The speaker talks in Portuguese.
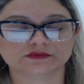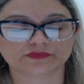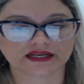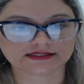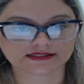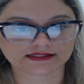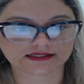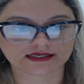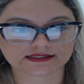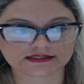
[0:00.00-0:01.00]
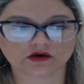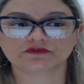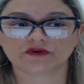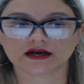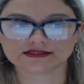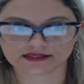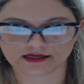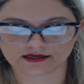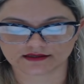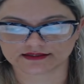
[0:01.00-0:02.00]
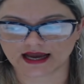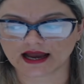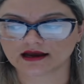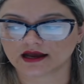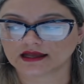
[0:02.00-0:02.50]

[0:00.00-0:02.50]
precisam fazer, tá?